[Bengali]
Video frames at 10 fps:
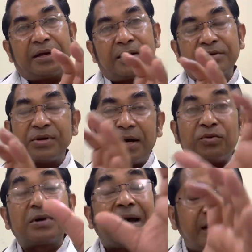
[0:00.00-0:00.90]
একটা
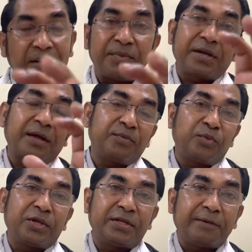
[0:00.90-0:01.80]
আউটলাইন আপনাকে আমি
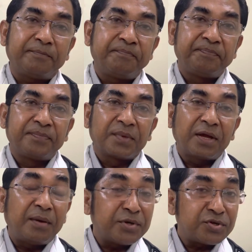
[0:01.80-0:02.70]
বলে দিলাম
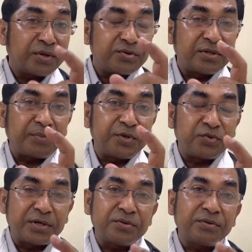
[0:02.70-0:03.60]
আমার সঙ্গে যদি আপনি
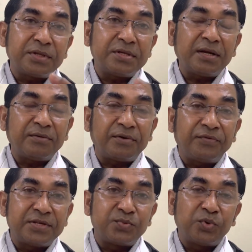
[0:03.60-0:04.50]
যোগাযোগ করতে চান আমার
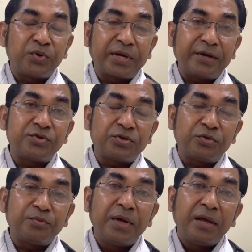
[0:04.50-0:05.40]
ফেসবুক
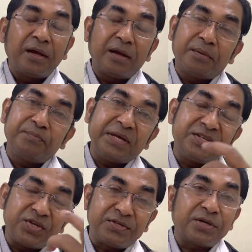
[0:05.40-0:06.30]
ইউটিউব
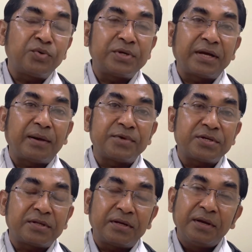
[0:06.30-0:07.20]
পেজে যে কোনো জায়গায় আমার
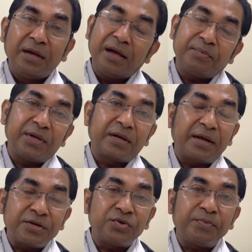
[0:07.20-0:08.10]
সাথে আপনি
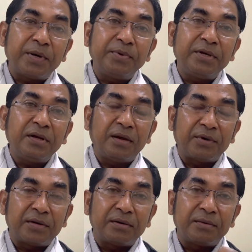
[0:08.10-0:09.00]
কানেক্ট হতে পারবেন
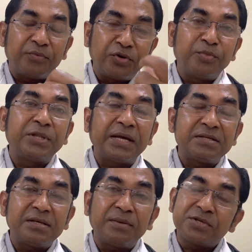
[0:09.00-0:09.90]
আমার ফোন নম্বর দেওয়া
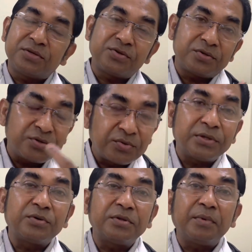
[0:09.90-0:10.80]
আছে আমার সাথে সরাসরি
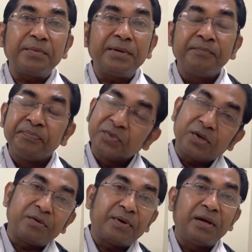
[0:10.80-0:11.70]
যোগাযোগ করতে পারবেন
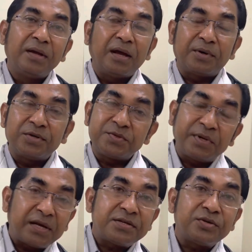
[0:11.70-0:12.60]
অথবা আমার
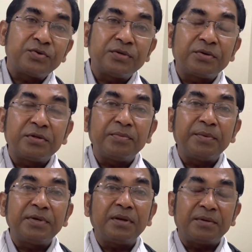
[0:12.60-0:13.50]
হসপিটালে এসে যোগাযোগ করতে
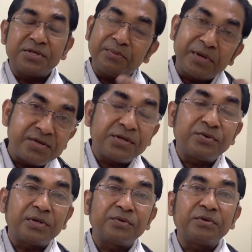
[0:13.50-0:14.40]
পারবেন আমার চেম্বারে এসে
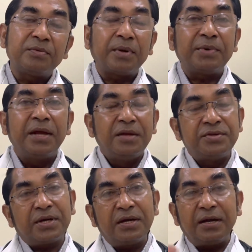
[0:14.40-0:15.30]
যোগাযোগ করতে পারবেন
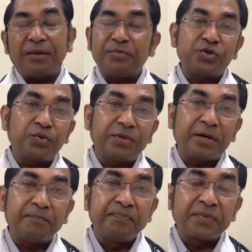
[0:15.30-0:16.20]
যেখানে আপনার সুবিধা
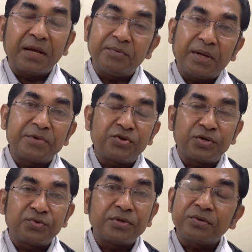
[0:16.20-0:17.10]
আপনি আমার সঙ্গে
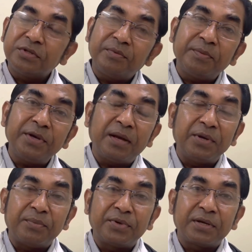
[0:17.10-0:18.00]
যোগাযোগ করতে পারবেন আমি
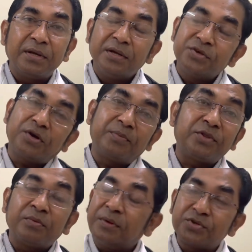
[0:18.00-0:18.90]
আপনাকে
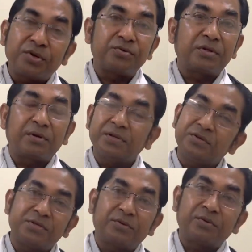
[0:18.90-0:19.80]
সর্বাত্মকভাবে সহযোগিতা করার
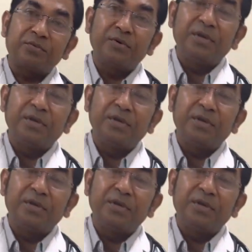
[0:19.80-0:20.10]
চেষ্টা করব